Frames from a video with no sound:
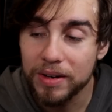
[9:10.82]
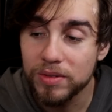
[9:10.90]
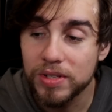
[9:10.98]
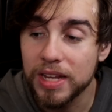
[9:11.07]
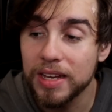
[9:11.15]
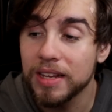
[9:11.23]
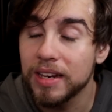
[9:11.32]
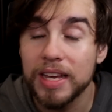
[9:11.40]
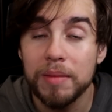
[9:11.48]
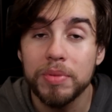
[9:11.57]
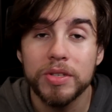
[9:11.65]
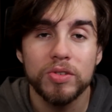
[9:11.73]
Mano, não sei que
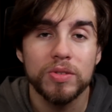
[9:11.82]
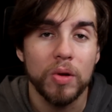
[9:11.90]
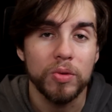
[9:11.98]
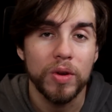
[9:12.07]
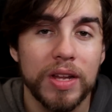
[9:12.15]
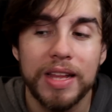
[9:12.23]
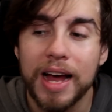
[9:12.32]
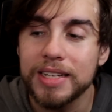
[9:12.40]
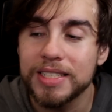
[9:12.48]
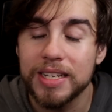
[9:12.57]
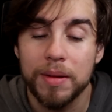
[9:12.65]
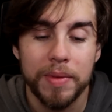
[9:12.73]
ninguém pediu
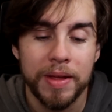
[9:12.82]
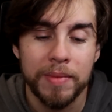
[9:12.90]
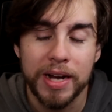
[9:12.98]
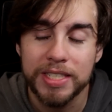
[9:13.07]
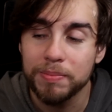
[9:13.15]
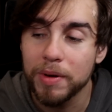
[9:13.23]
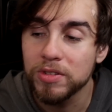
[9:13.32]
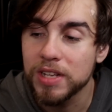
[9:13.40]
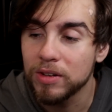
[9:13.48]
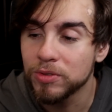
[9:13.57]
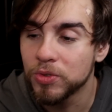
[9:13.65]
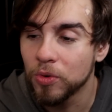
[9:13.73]
autoridade da minha imagem pra usar no